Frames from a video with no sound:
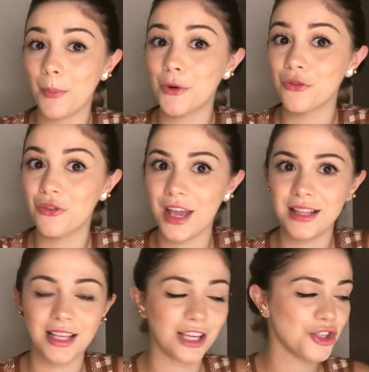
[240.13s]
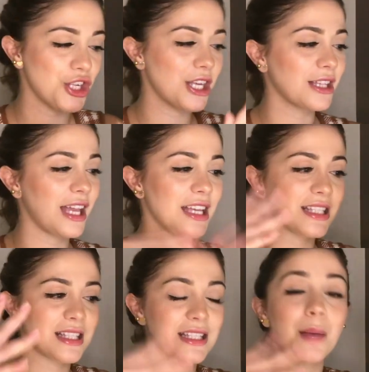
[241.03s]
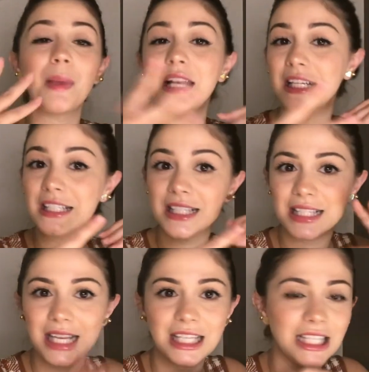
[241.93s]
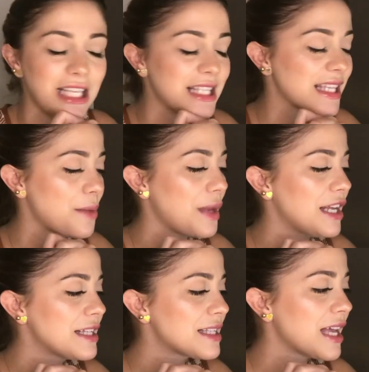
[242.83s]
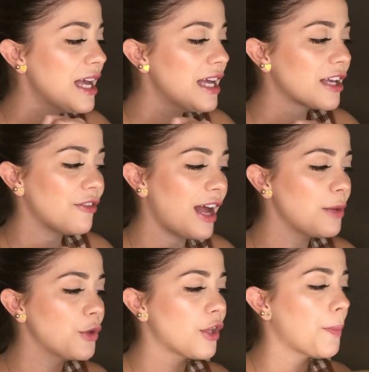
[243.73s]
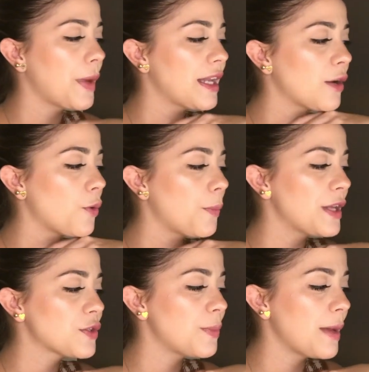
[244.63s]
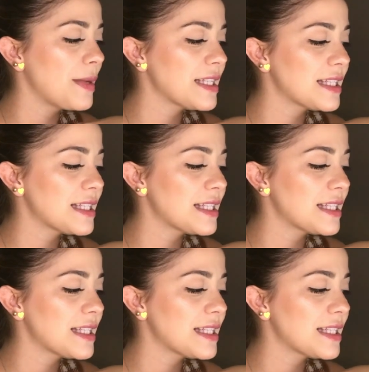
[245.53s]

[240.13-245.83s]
aproveitem que a Shein tem esses semelhantes aí, né, esses semelhantes, que vale muito a pena, com preço bem mais